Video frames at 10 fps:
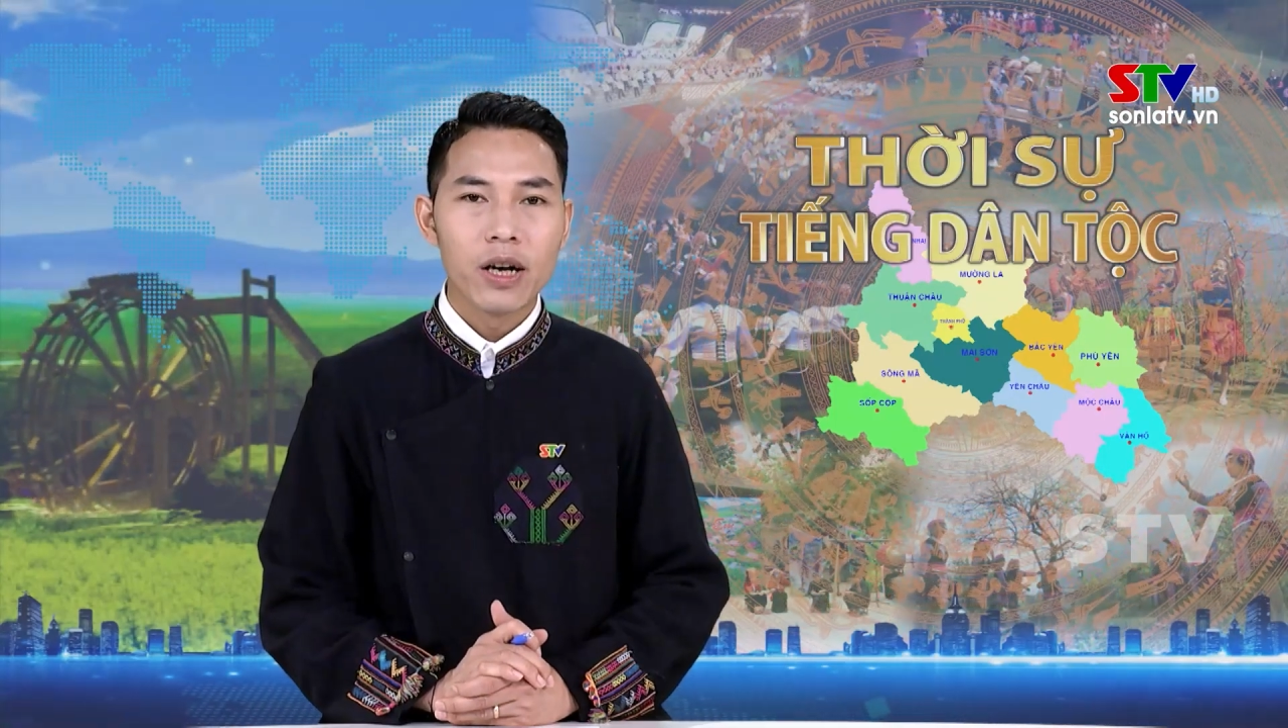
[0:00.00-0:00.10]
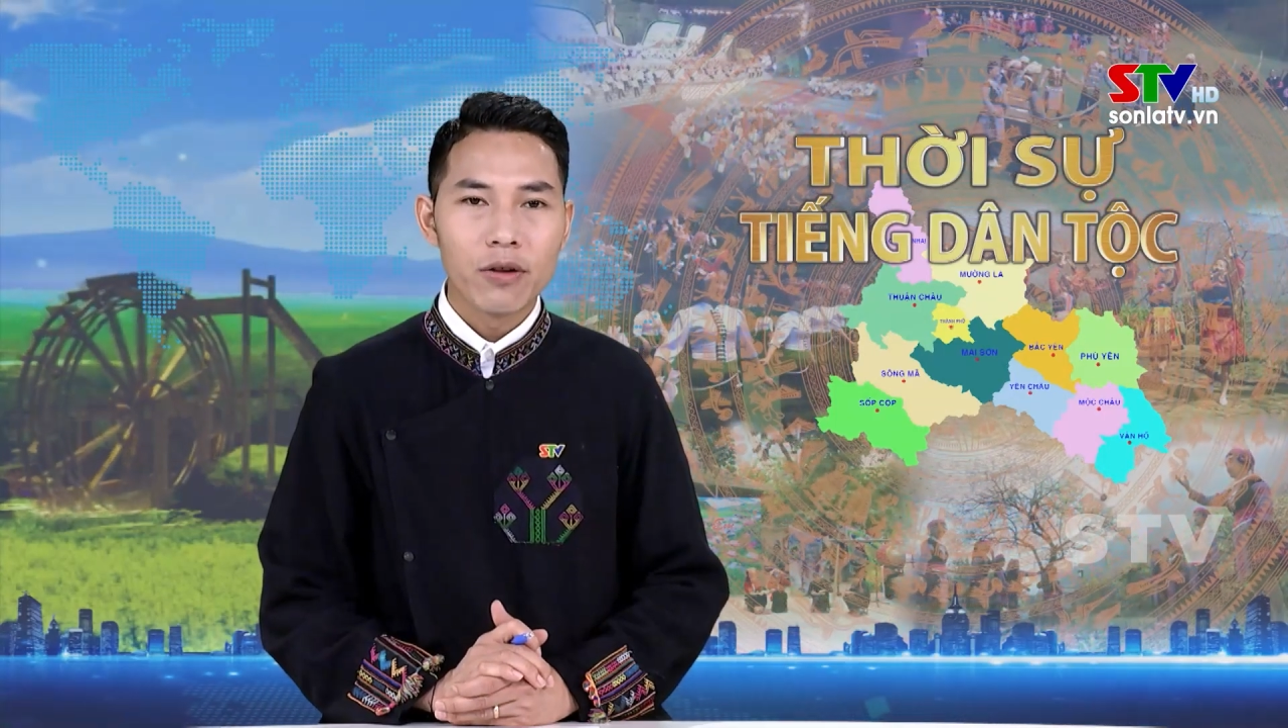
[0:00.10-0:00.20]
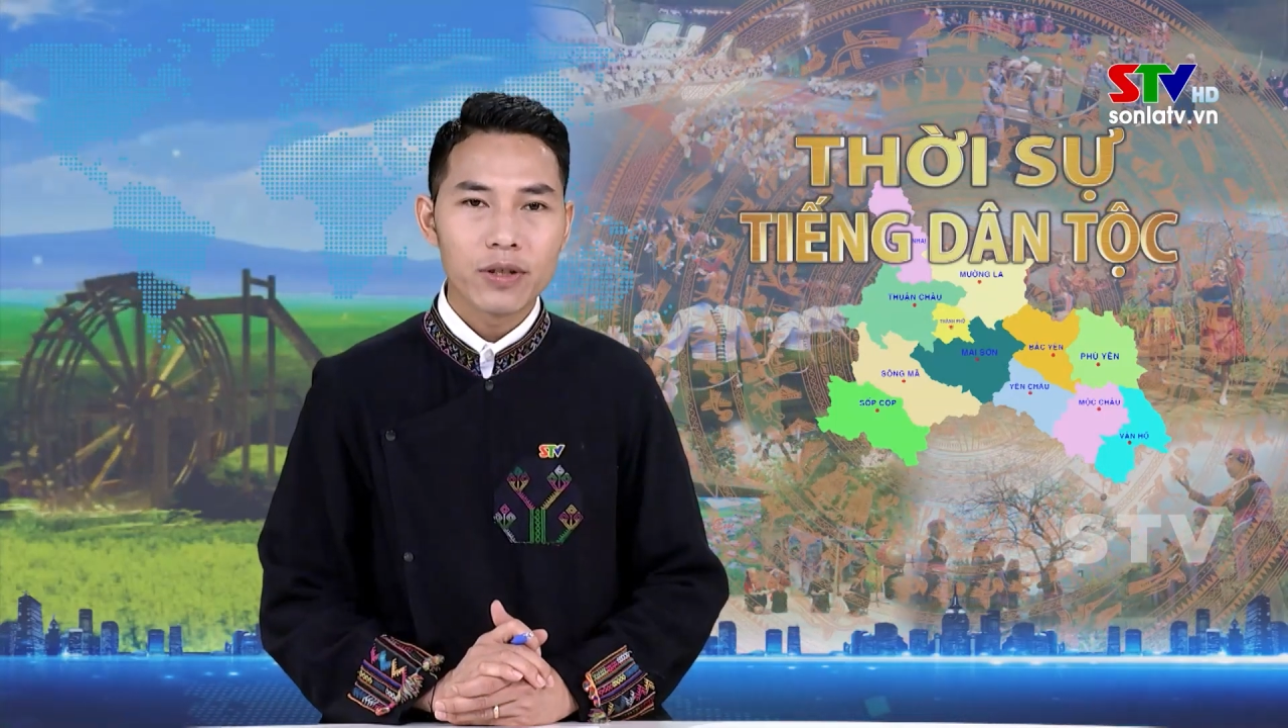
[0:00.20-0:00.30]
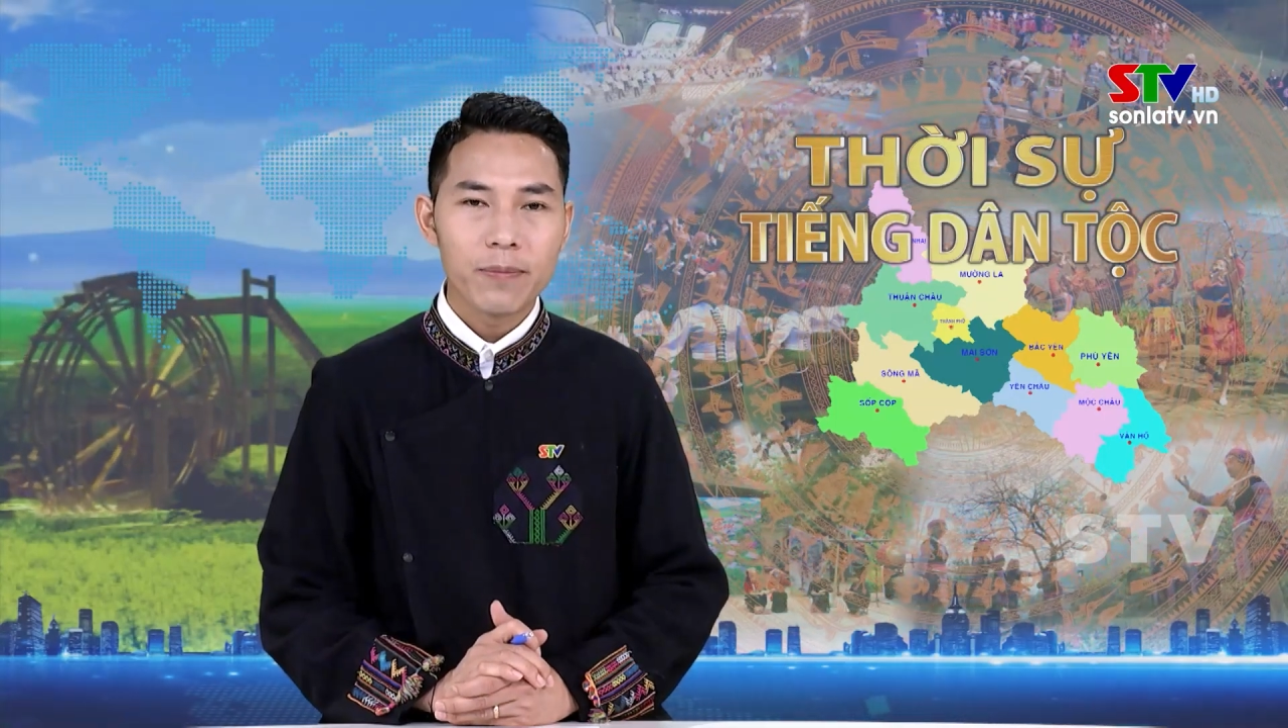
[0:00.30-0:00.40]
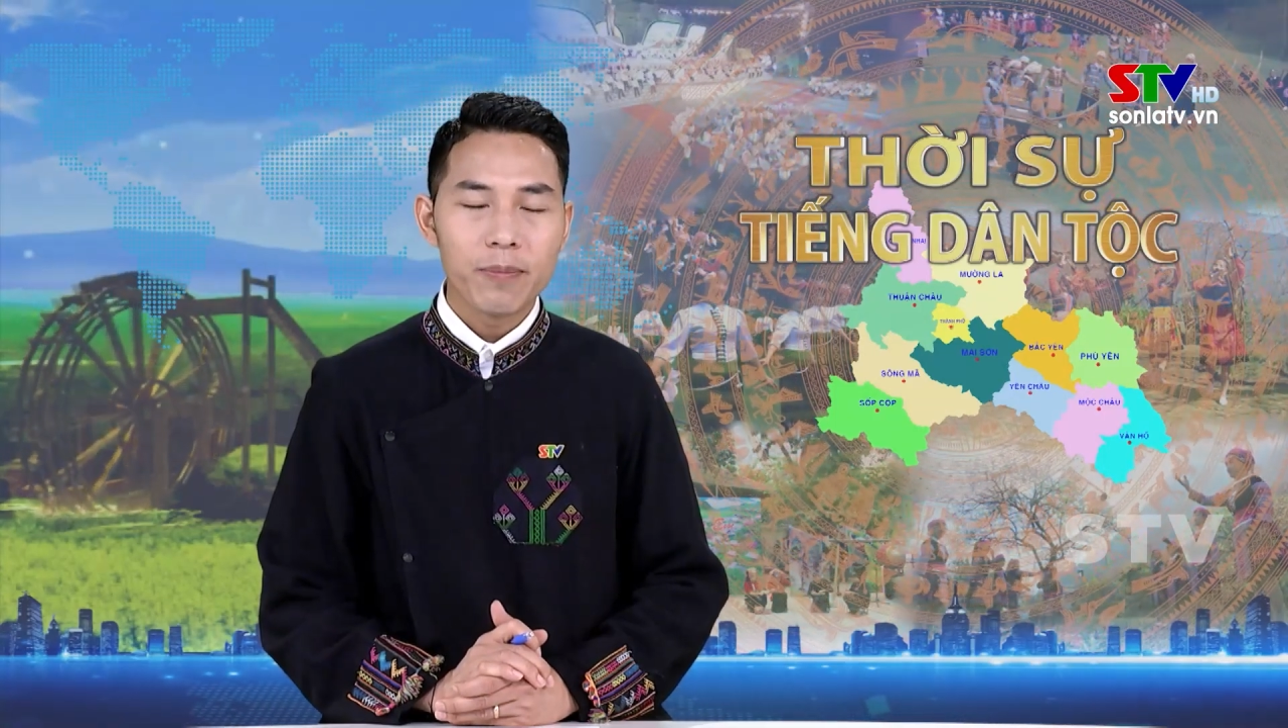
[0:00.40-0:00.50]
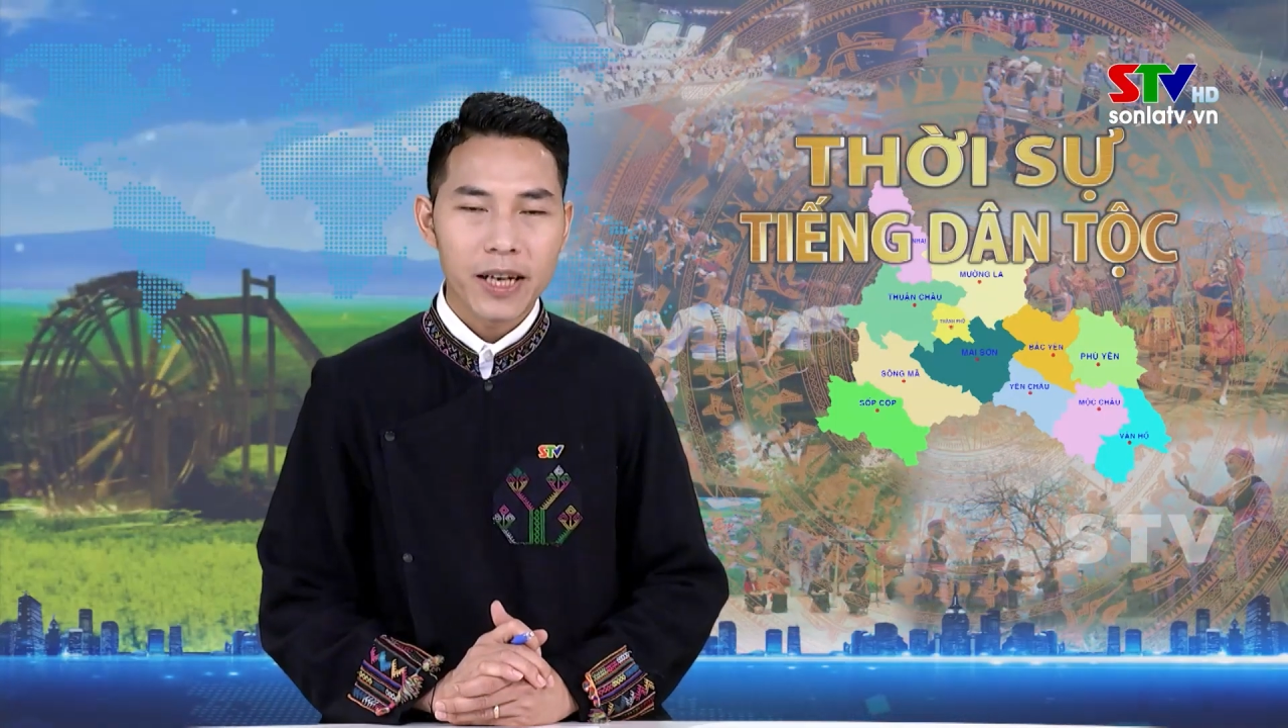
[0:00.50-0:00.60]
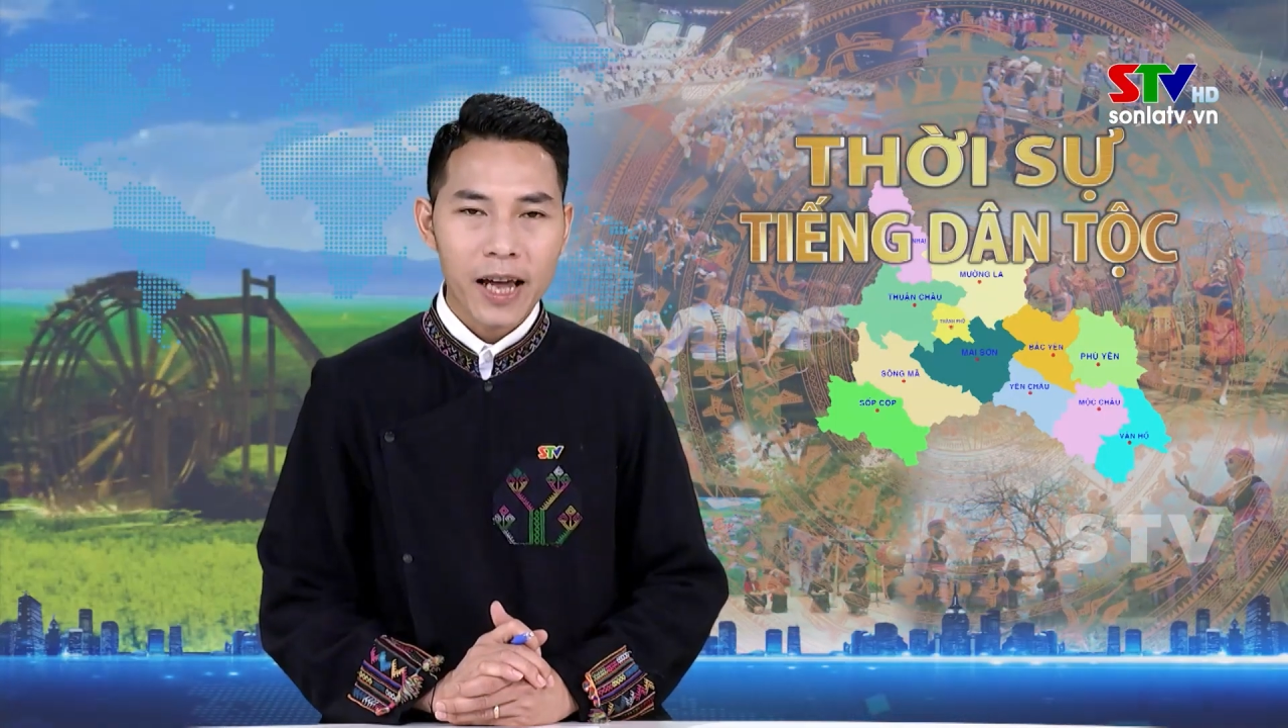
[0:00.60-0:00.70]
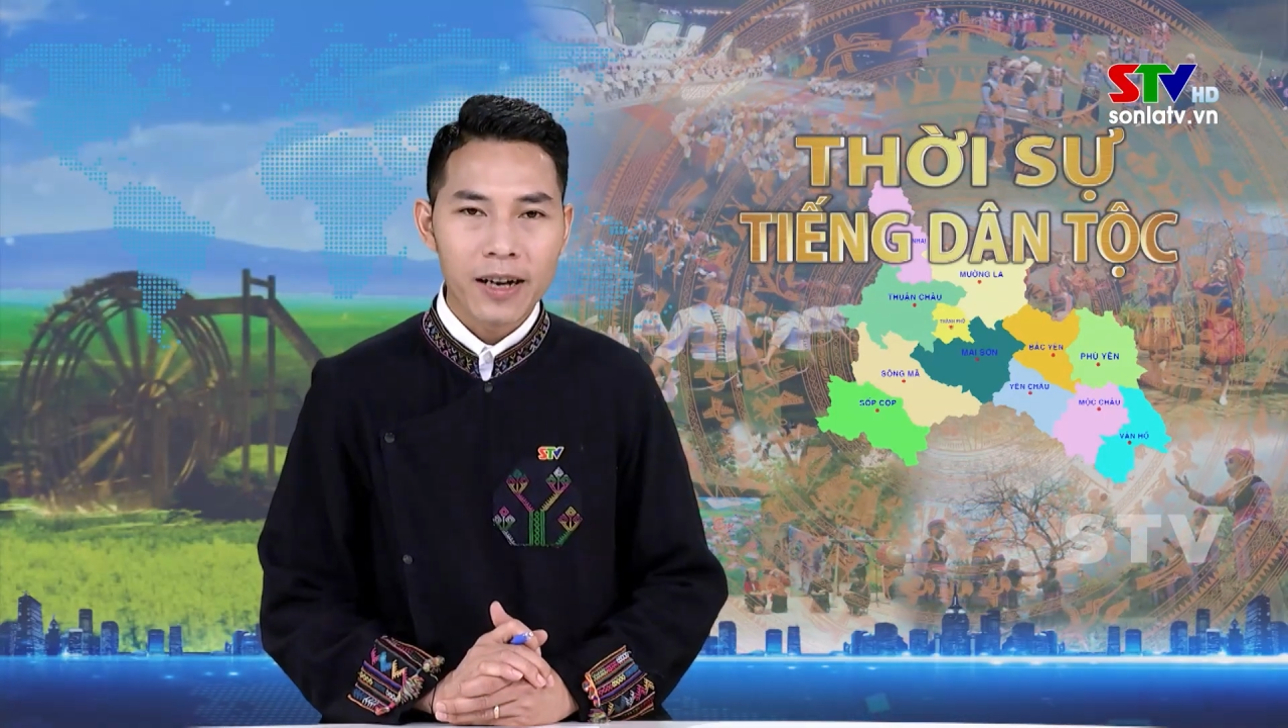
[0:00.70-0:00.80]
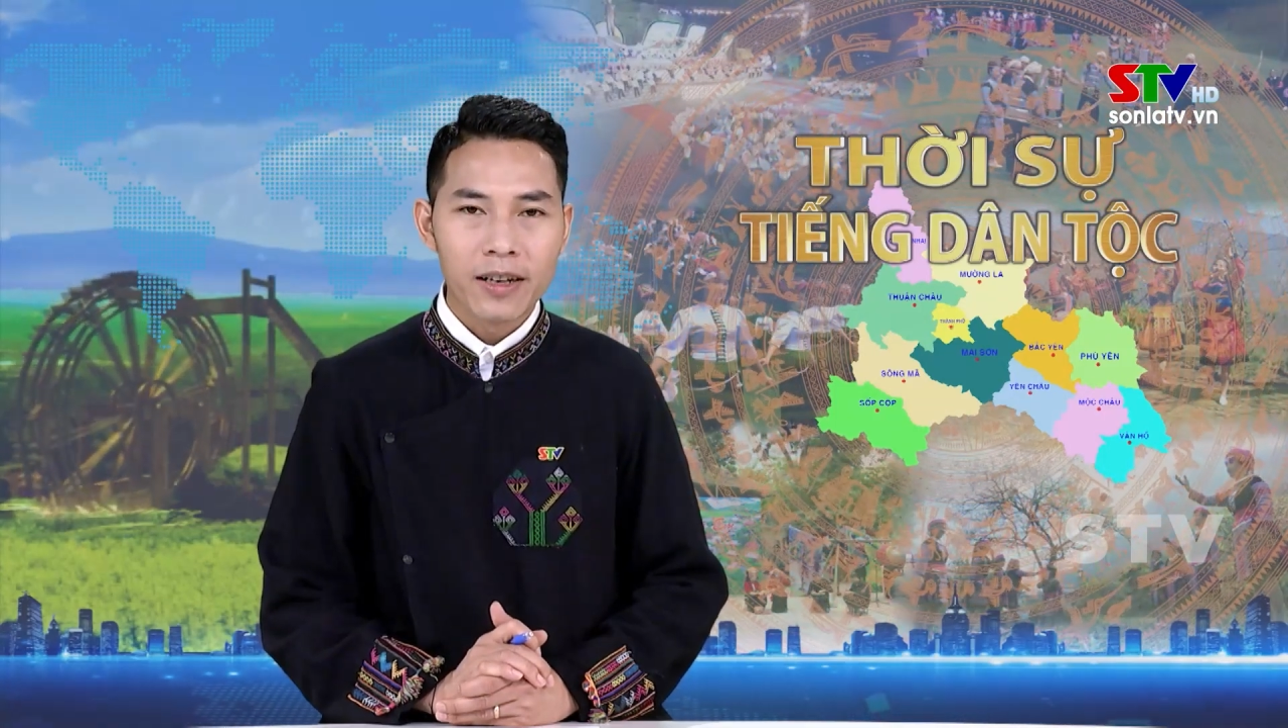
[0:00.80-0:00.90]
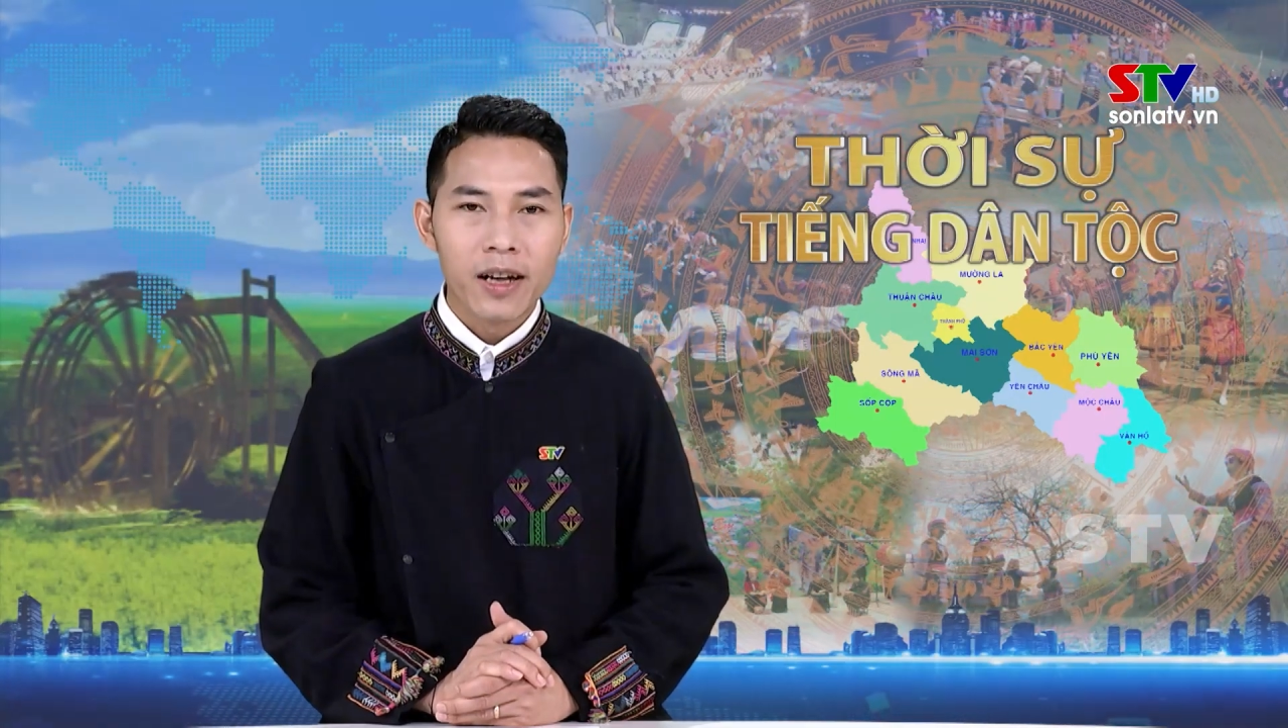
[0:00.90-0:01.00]
hốc xíp bì
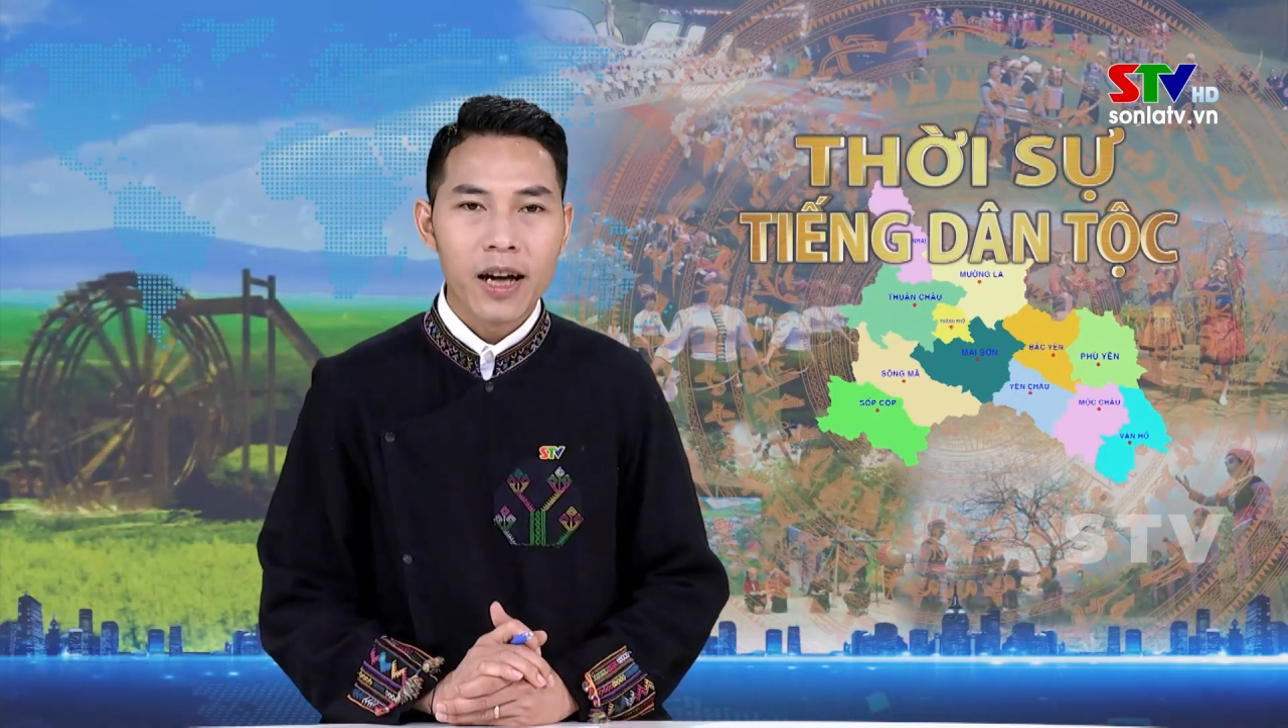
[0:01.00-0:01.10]
tàng,